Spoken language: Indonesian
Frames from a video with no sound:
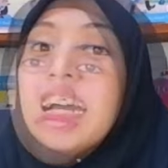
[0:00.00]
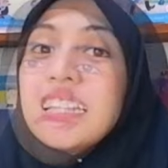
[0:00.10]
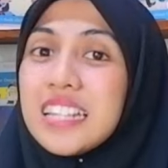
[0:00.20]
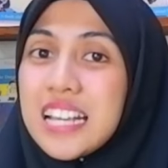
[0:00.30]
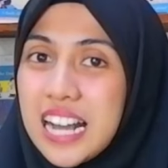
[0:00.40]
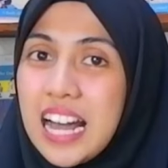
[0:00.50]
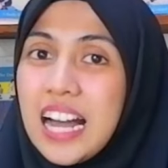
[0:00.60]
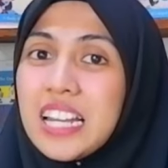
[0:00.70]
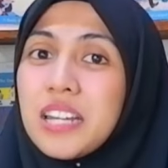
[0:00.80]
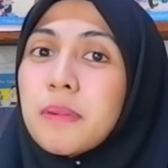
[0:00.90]
ketika
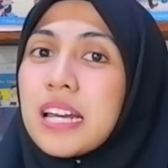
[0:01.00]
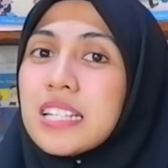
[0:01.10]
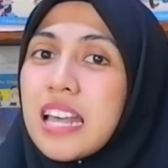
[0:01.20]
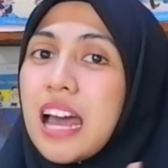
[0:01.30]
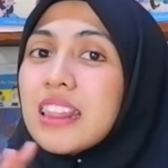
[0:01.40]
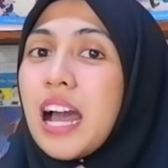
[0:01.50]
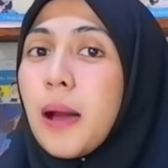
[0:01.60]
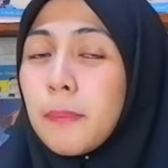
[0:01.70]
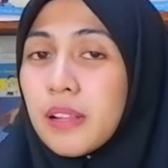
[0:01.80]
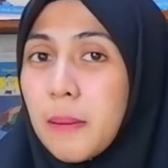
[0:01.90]
kalian merasa
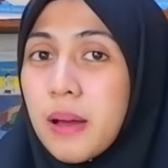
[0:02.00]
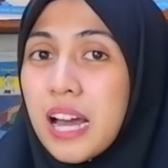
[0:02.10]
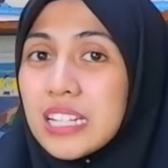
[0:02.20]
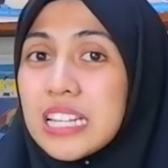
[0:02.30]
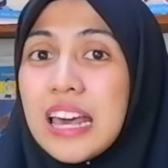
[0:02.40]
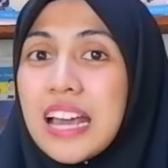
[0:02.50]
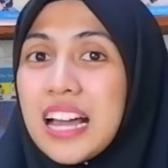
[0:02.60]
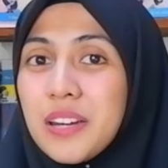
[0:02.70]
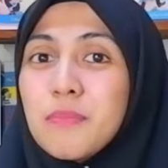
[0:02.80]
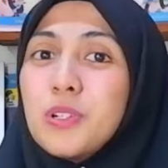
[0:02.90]
tahap pertama nilai
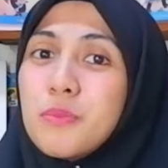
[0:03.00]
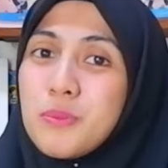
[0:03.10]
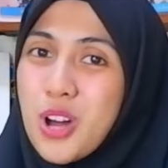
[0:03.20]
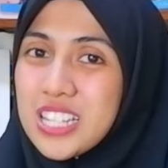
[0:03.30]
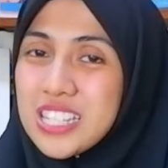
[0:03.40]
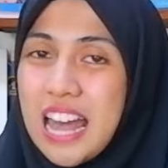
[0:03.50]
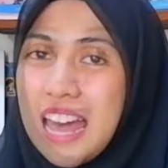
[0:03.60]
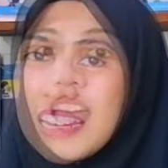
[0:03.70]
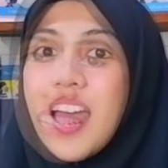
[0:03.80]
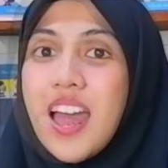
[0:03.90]
kalian belum
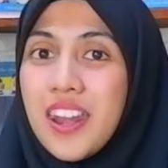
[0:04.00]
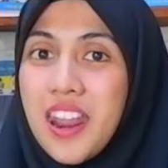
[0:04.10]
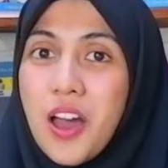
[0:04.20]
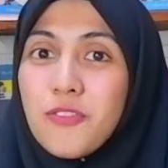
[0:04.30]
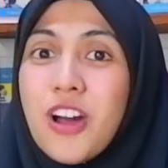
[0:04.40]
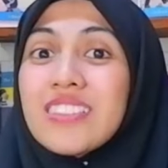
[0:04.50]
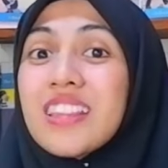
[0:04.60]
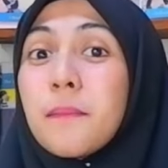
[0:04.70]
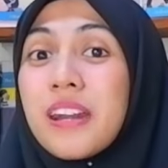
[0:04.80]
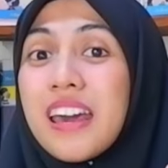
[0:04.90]
memuaskan. Nah,
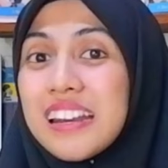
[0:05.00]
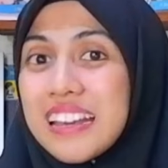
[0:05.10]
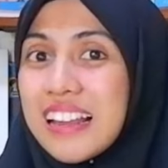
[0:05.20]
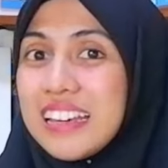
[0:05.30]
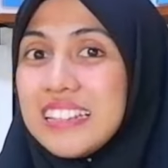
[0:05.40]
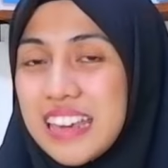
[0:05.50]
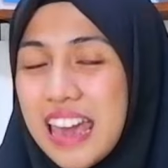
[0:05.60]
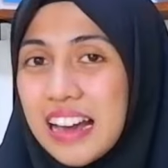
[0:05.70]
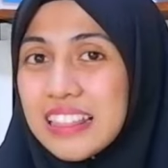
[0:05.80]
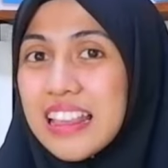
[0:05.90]
fakta menarik
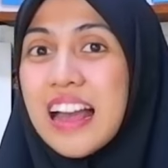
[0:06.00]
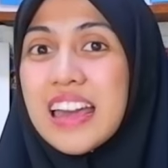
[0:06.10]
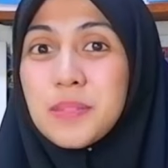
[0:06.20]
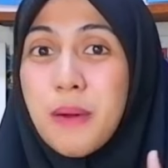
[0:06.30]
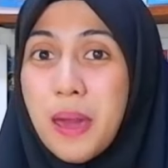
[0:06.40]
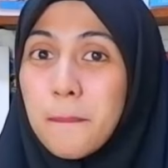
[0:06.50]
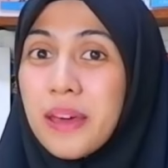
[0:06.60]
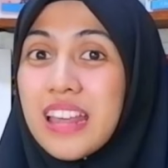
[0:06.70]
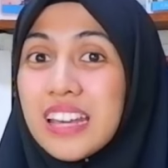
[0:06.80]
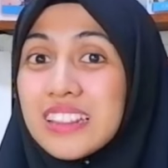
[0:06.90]
lainnya ketika
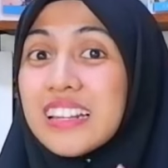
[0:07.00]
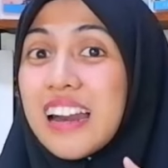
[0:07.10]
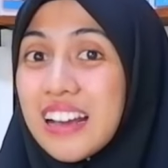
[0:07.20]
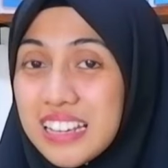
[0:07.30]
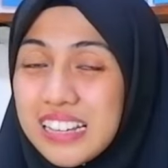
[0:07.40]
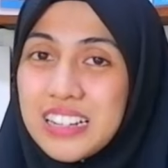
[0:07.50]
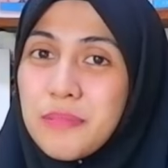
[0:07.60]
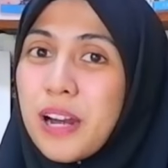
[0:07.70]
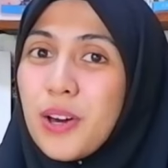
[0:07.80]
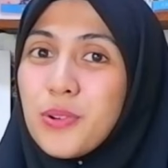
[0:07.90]
SBMPTN terakhir
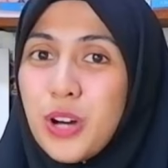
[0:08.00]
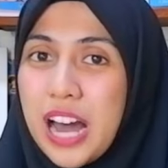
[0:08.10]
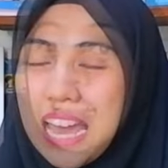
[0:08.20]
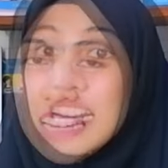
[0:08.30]
diberlakukan,